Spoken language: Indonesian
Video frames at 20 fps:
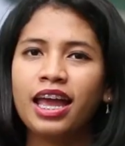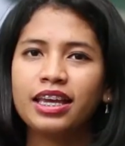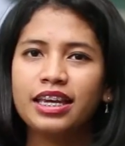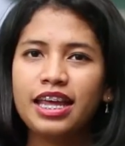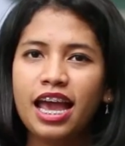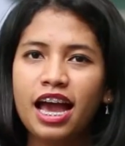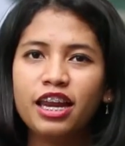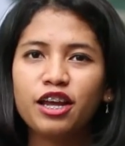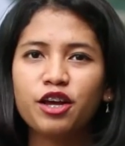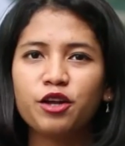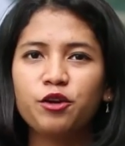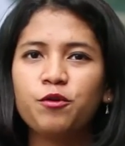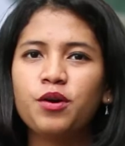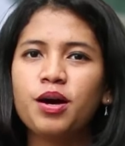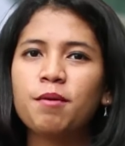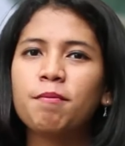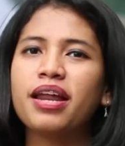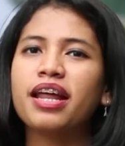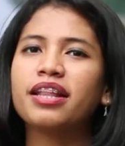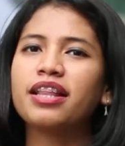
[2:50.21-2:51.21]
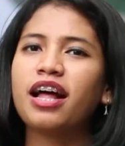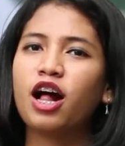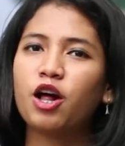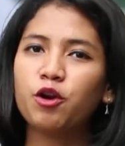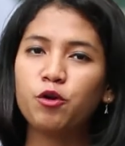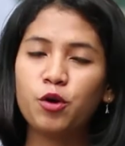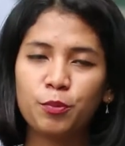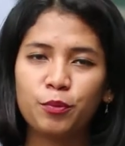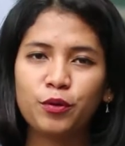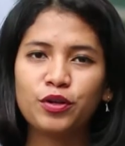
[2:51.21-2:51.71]
Di hari kedua pada tanggal
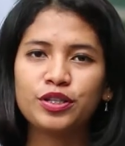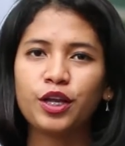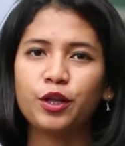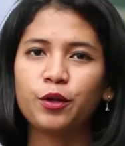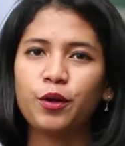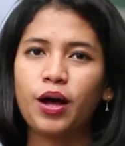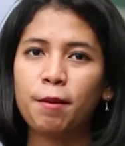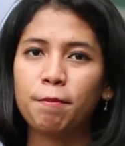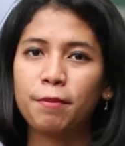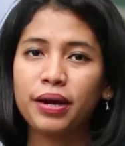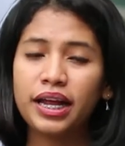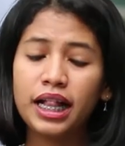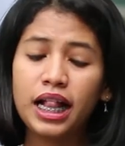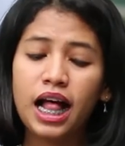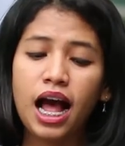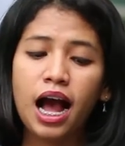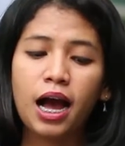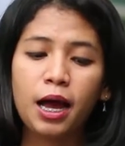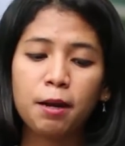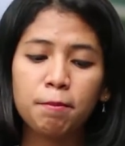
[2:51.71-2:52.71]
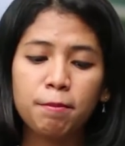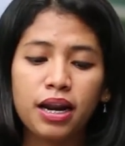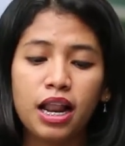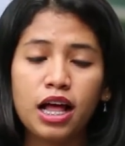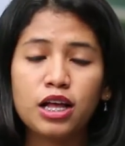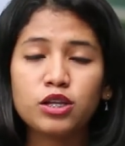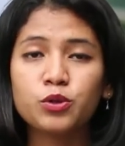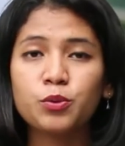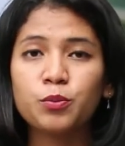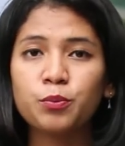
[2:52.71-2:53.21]
21 April akan
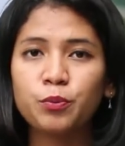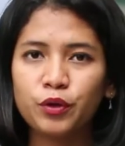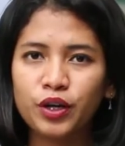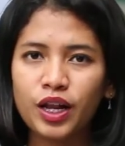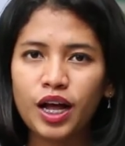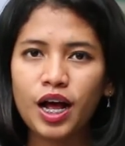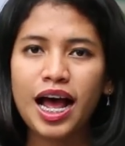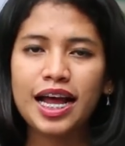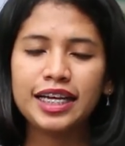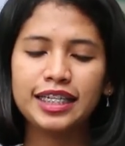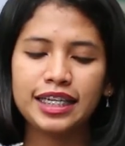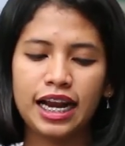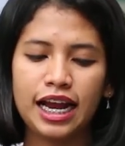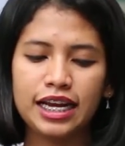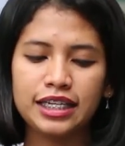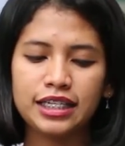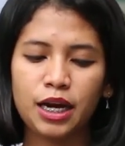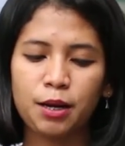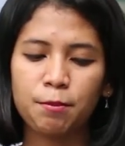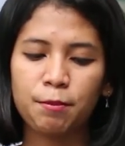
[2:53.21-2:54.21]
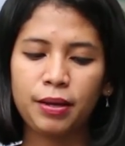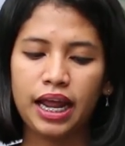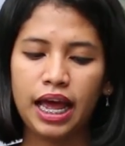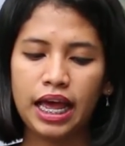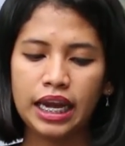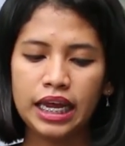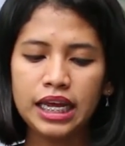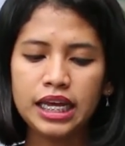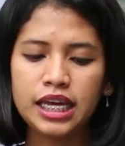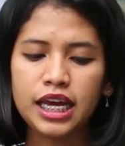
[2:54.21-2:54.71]
berlangsung pula acara-acara
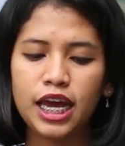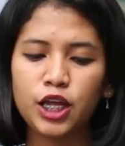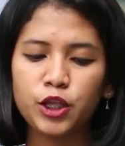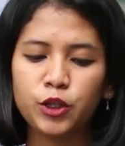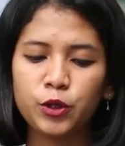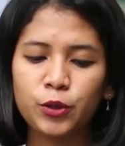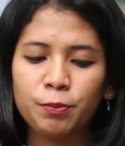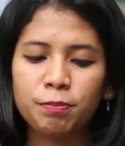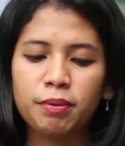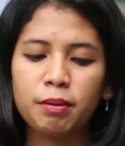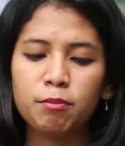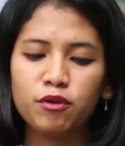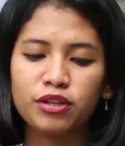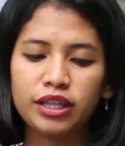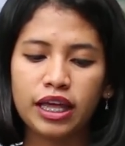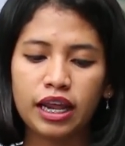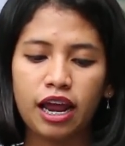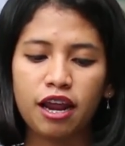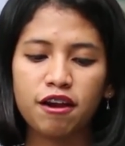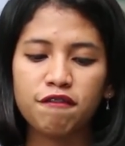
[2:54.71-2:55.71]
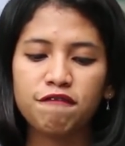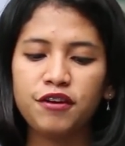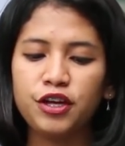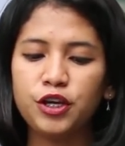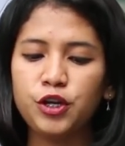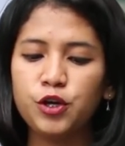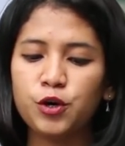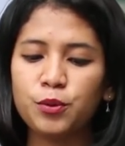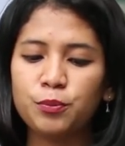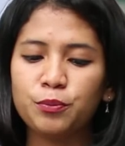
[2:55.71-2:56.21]
menarik yaitu pemutaran
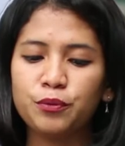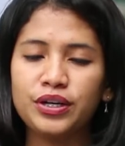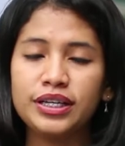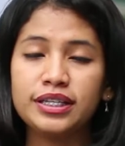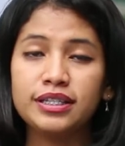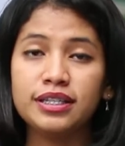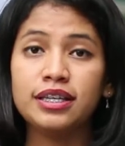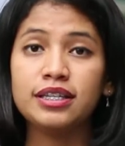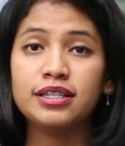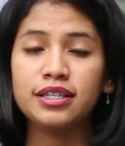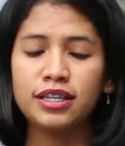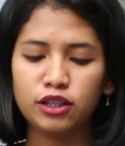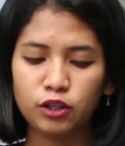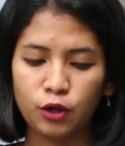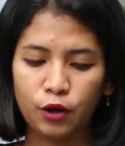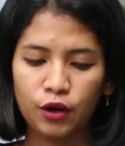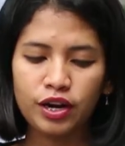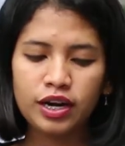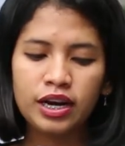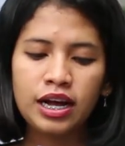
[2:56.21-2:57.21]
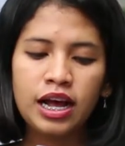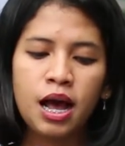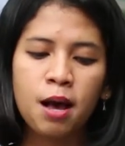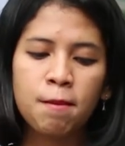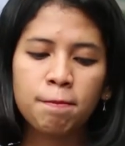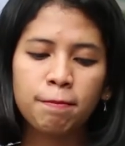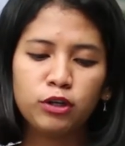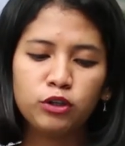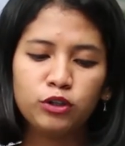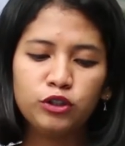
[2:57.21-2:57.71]
video puisi Sitor,
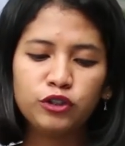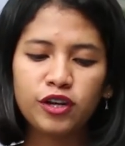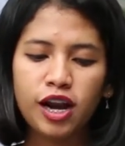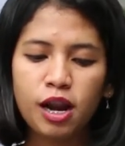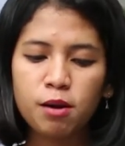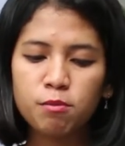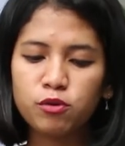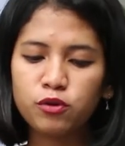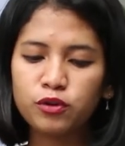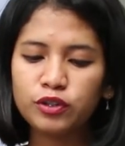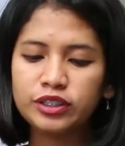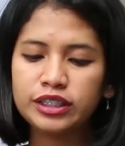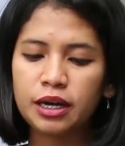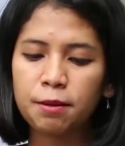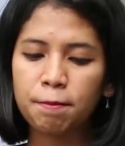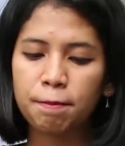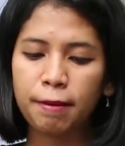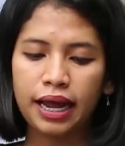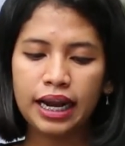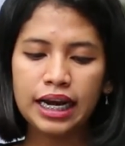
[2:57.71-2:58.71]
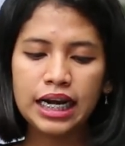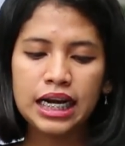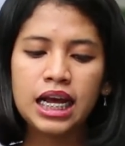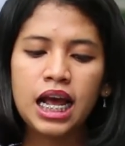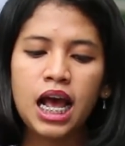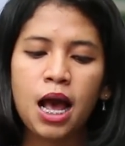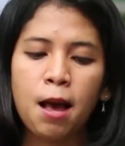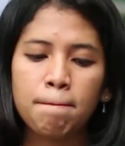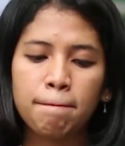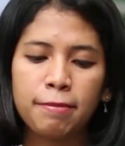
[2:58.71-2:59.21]
peluncuran buku cerpen,
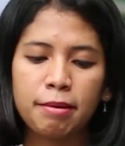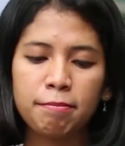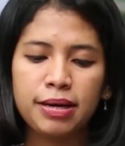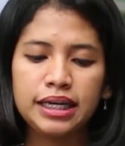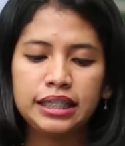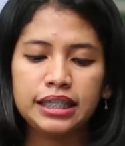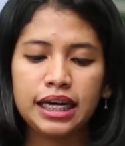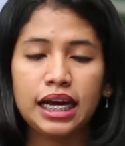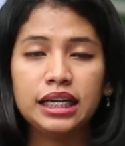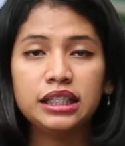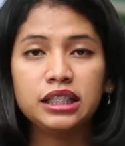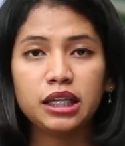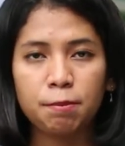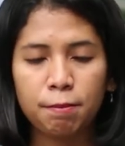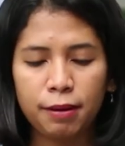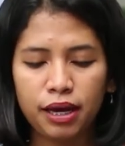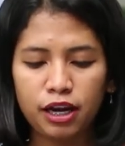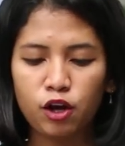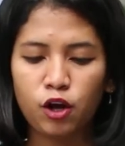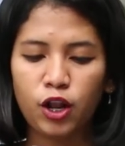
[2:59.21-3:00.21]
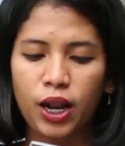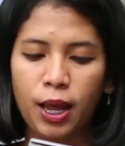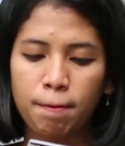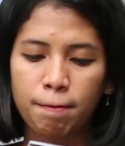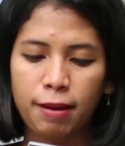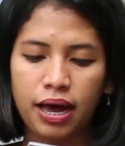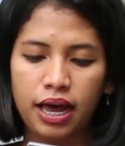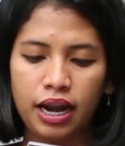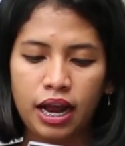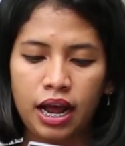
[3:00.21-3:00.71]
pembacaan cerpen oleh
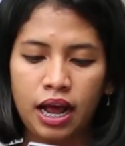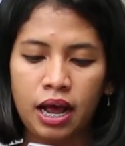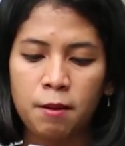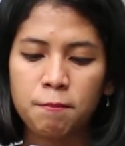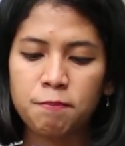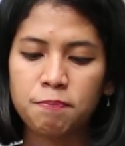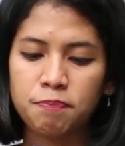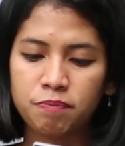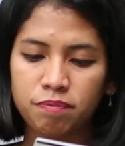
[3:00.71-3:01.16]
para